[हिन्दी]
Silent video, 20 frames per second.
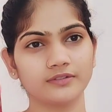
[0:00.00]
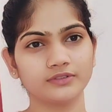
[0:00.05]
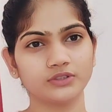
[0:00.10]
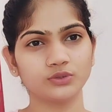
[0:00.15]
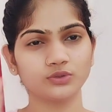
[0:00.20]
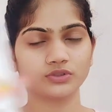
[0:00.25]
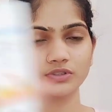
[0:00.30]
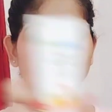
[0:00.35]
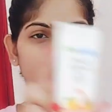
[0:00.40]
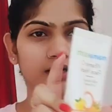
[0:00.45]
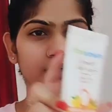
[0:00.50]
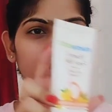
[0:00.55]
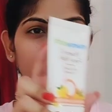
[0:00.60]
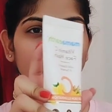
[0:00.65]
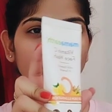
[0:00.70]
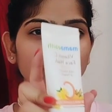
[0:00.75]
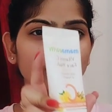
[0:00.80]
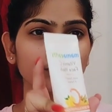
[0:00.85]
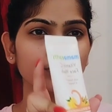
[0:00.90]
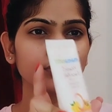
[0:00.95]
यूज़ कर
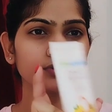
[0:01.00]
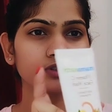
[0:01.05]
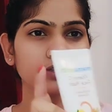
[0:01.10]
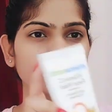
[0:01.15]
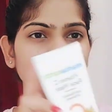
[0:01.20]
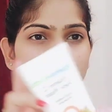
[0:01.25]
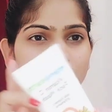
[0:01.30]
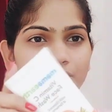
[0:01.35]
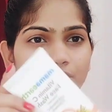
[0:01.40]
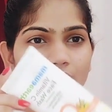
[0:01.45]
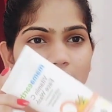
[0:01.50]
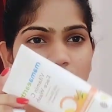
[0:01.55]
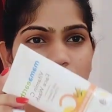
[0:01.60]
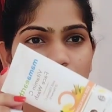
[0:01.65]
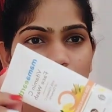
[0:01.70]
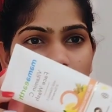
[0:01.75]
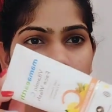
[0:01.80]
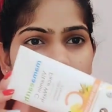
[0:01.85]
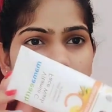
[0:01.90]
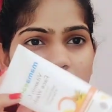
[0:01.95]
रही हूँ दिस फेस
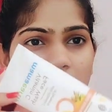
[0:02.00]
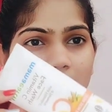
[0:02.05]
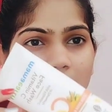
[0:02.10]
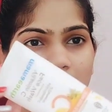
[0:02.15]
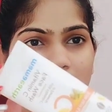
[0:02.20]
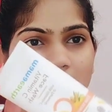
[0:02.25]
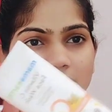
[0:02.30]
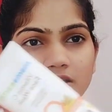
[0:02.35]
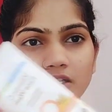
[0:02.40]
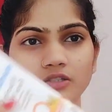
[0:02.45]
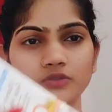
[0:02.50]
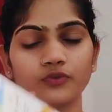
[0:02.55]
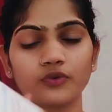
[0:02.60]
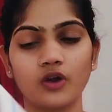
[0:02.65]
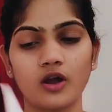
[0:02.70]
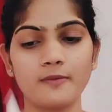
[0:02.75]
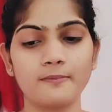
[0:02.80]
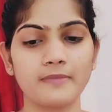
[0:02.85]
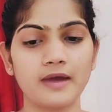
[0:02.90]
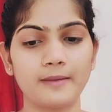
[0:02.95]
वॉश दिस इज़
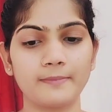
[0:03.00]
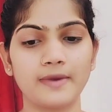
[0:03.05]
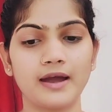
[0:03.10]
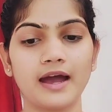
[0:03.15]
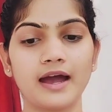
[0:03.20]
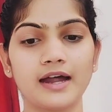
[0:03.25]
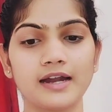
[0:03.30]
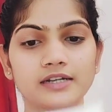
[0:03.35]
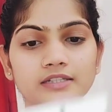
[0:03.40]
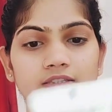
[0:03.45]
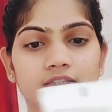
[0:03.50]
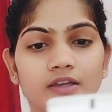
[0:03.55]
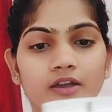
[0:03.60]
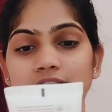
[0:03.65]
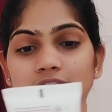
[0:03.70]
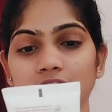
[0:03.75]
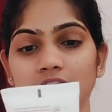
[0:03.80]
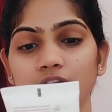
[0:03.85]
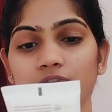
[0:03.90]
फ्रॉम मामा अर्थ ई